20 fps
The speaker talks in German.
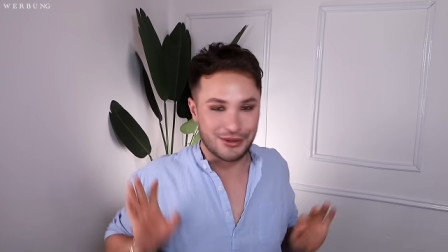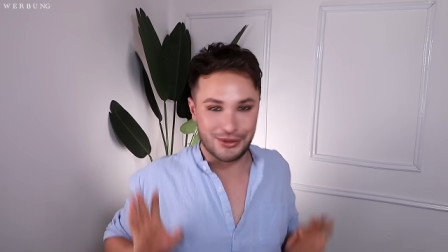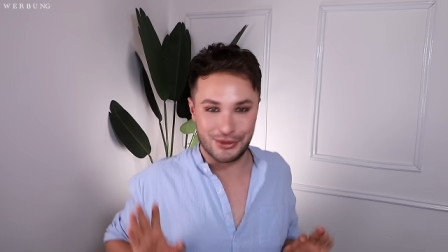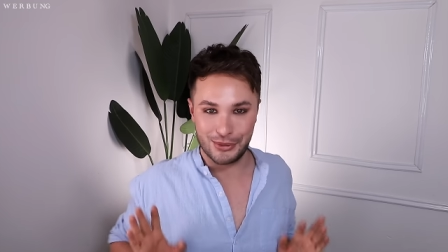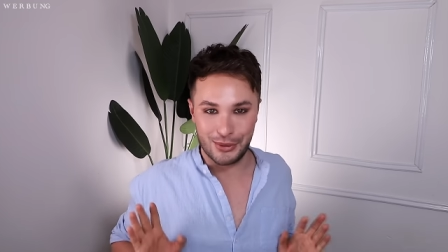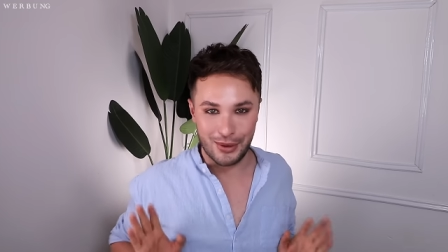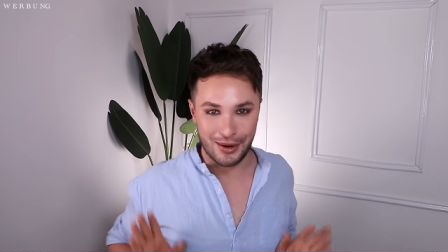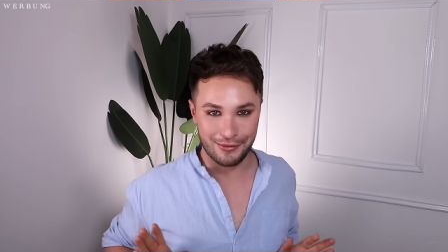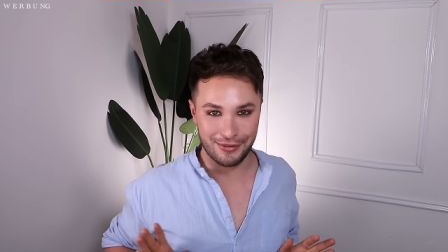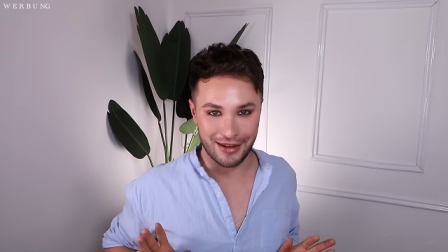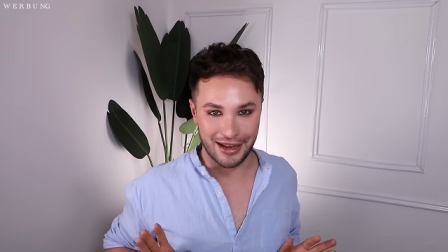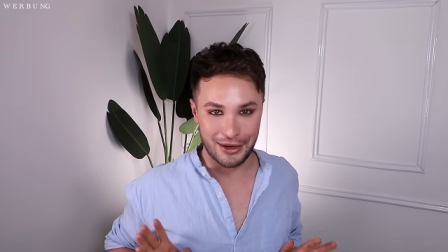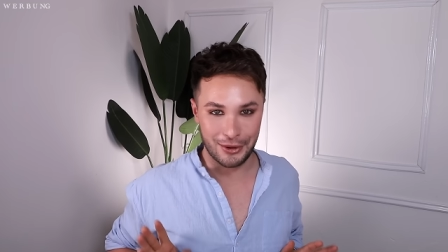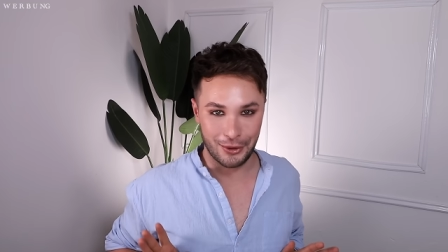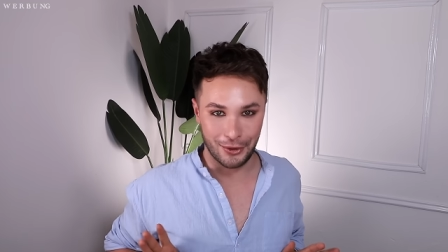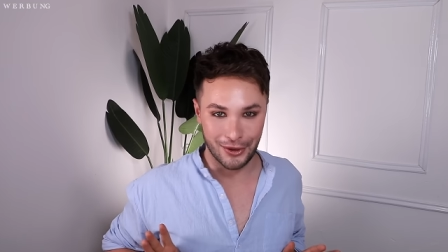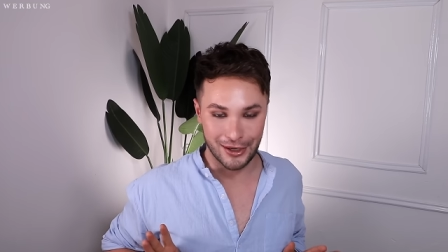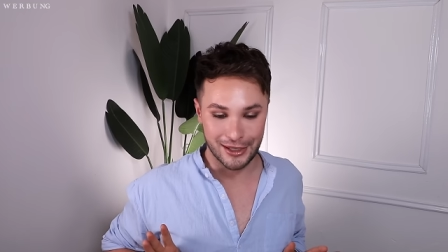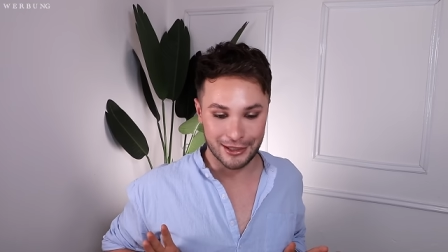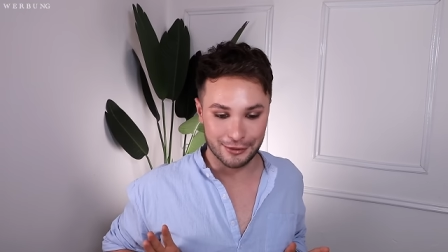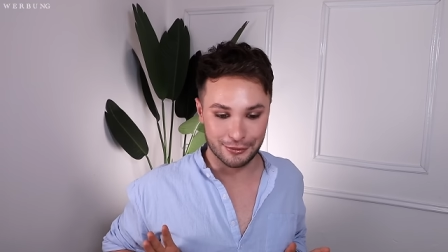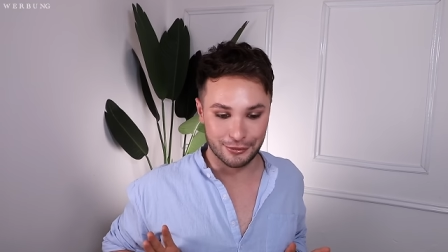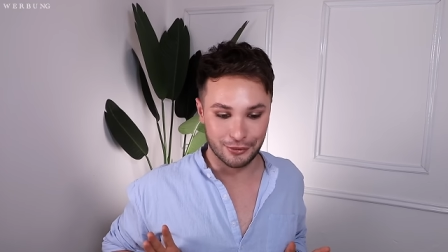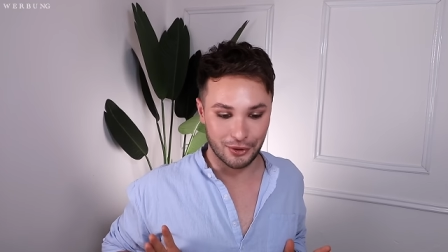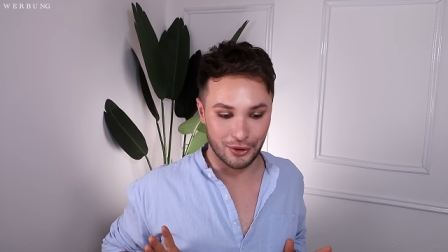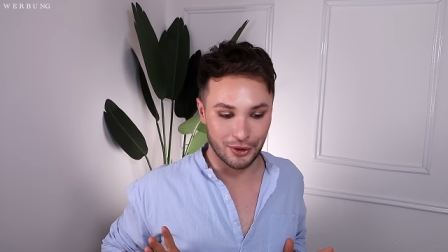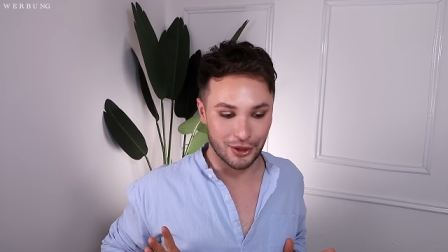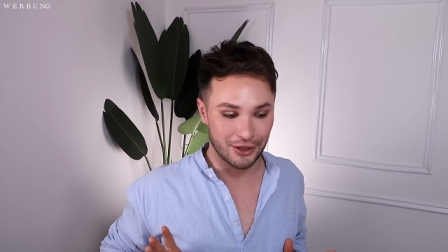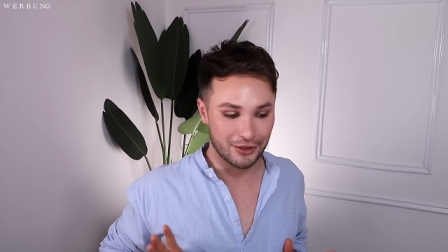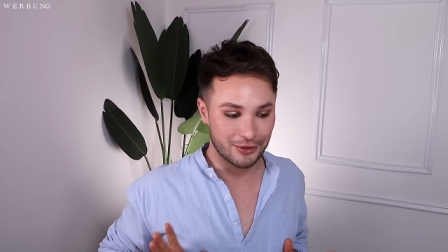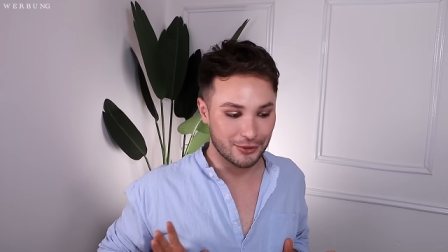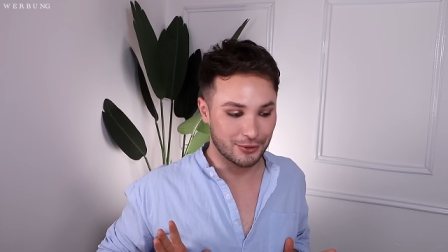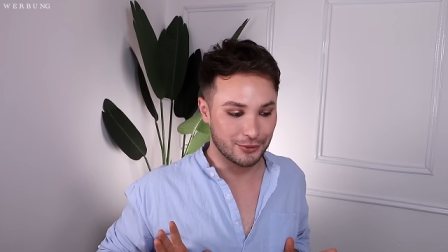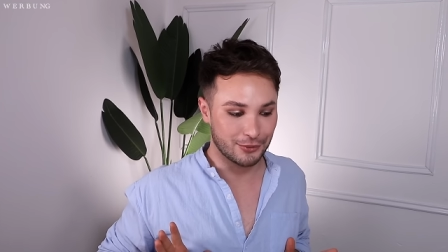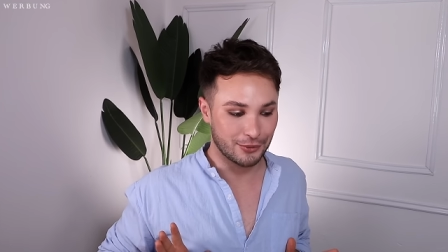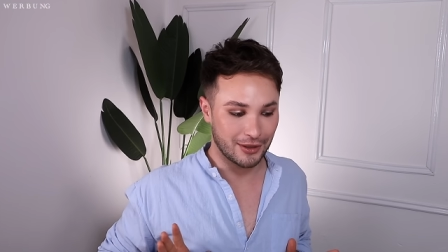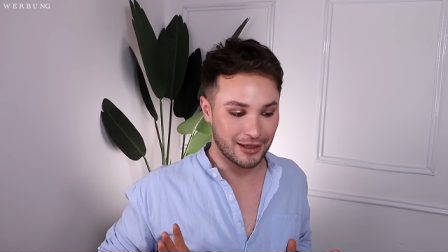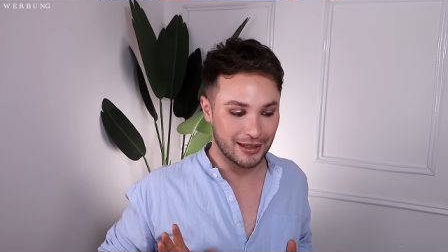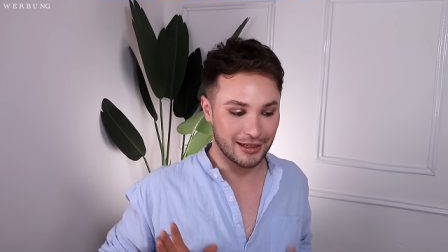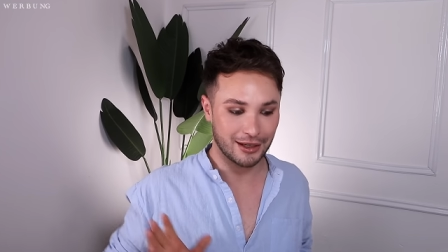so auf ein Haul gefreut und
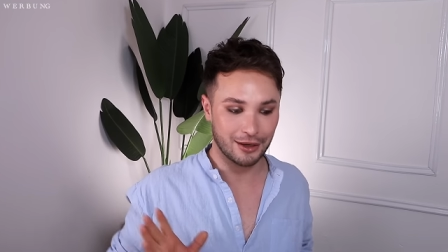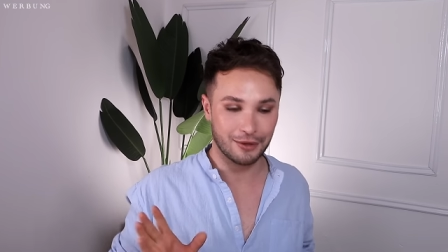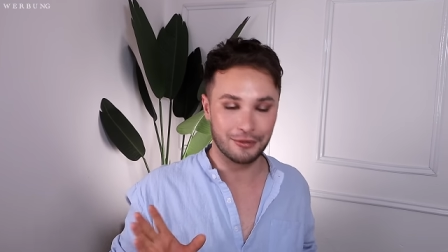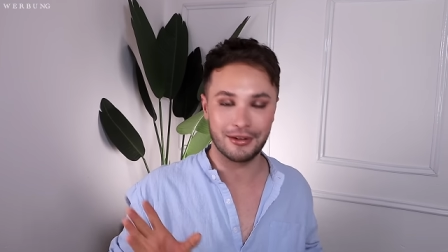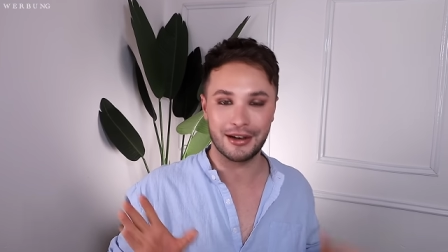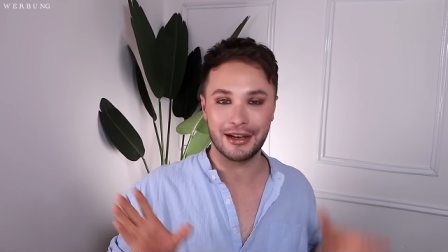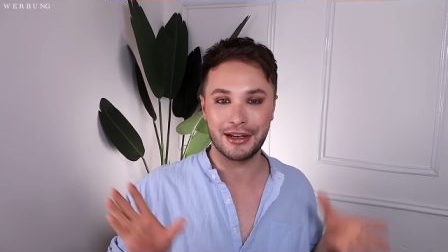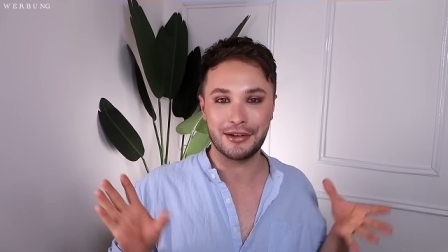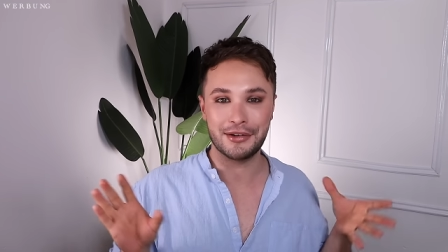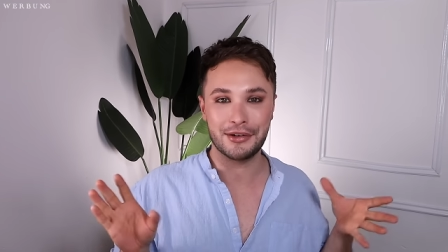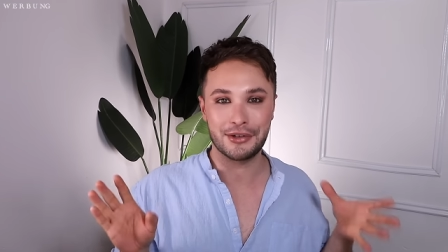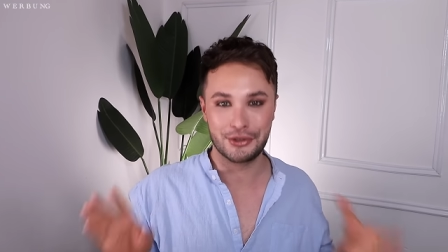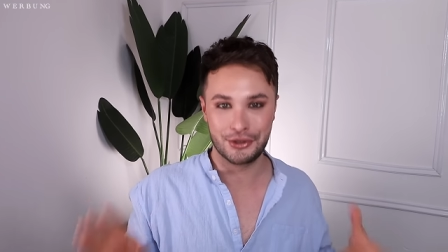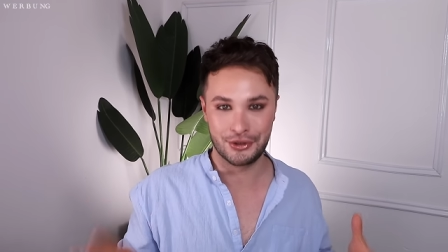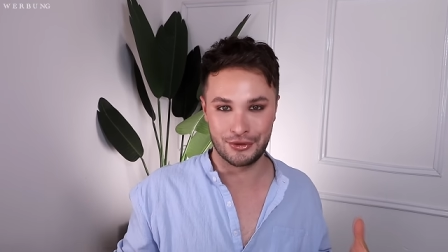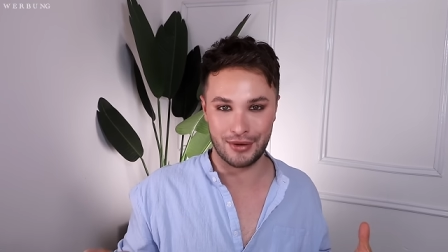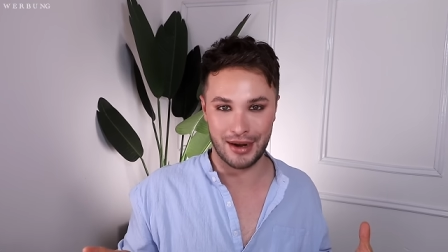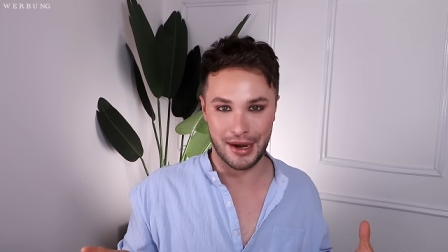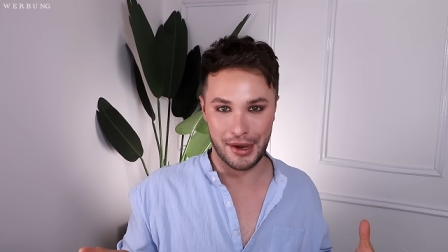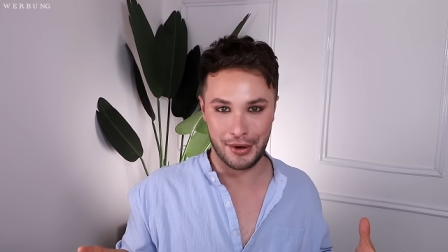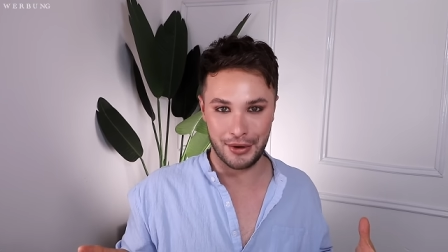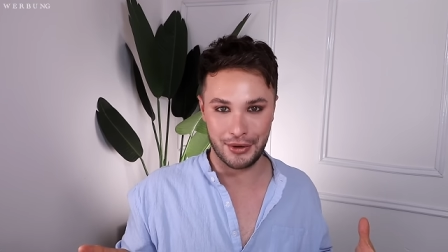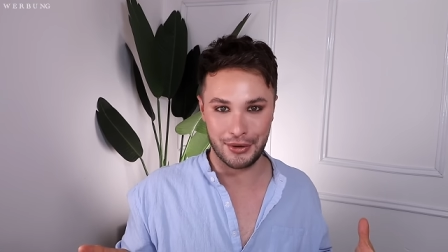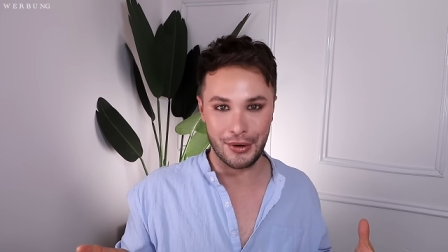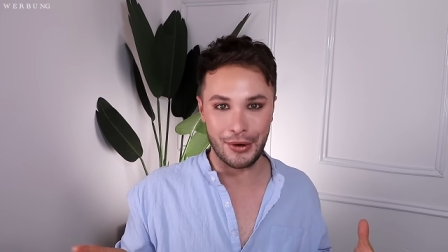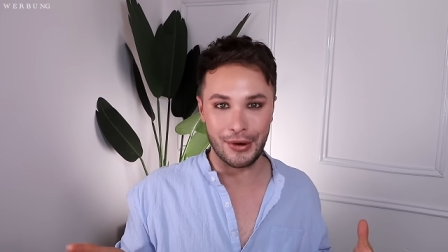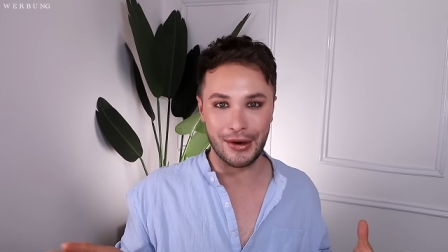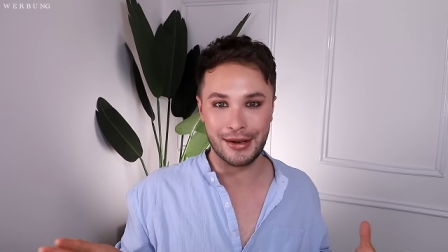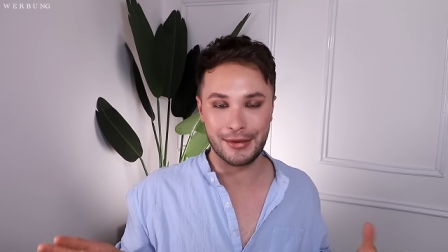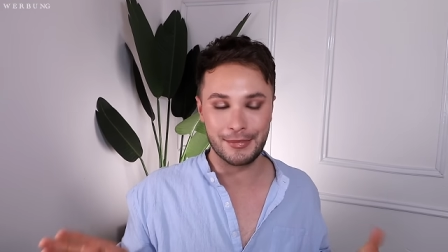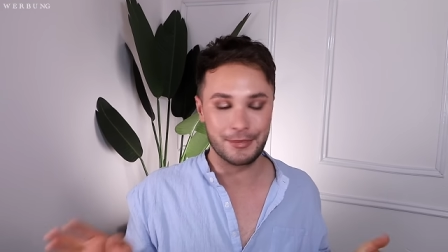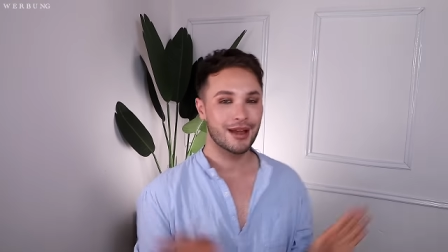vor allen Dingen auf einen Try-on-Haul.